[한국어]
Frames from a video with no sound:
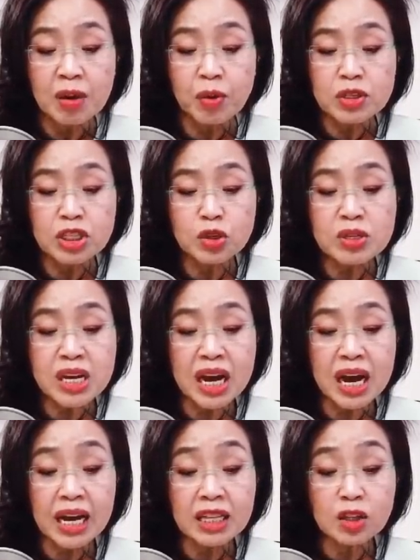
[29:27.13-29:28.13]
뭐
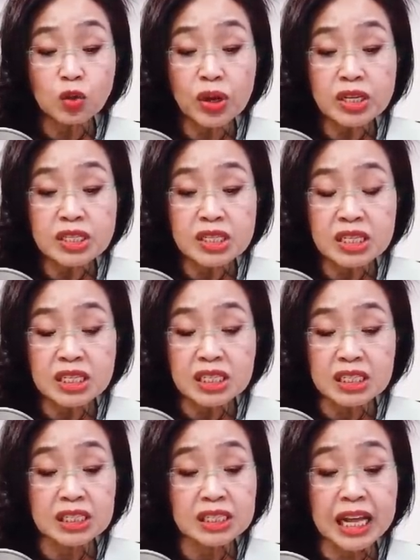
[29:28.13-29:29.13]
지도자가 한 트윗을
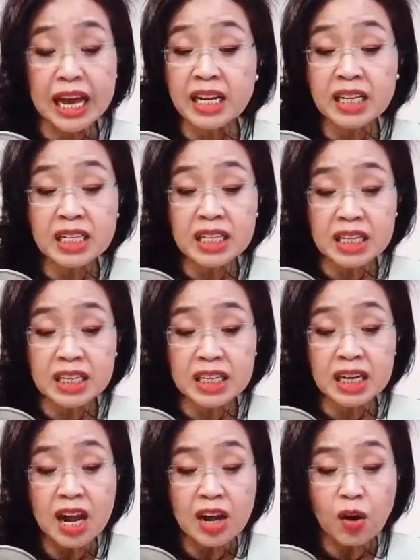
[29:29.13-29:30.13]
그 내리는
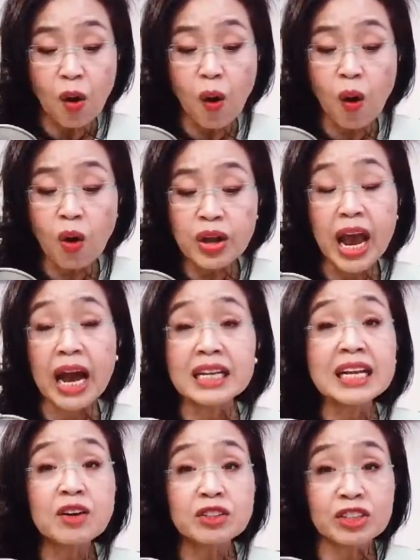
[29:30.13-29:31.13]
일을 거의
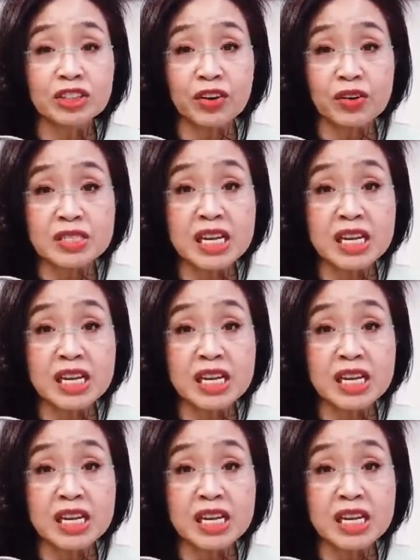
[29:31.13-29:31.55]
안 하거든요.